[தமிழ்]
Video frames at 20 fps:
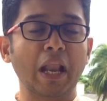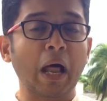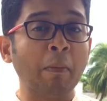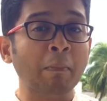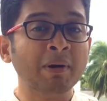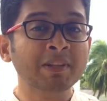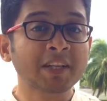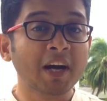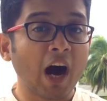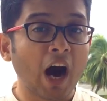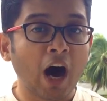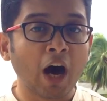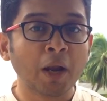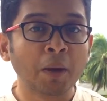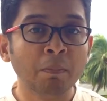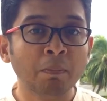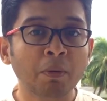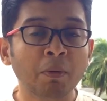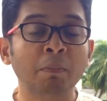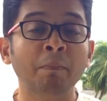நமது
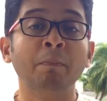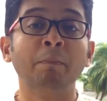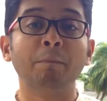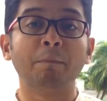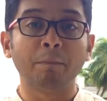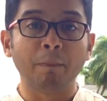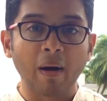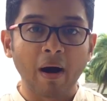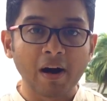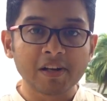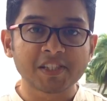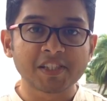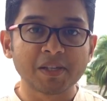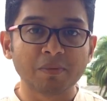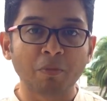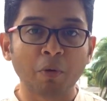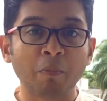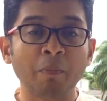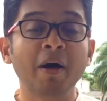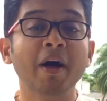அன்பும்
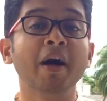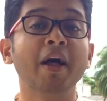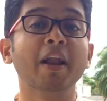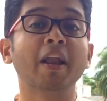பாசமும்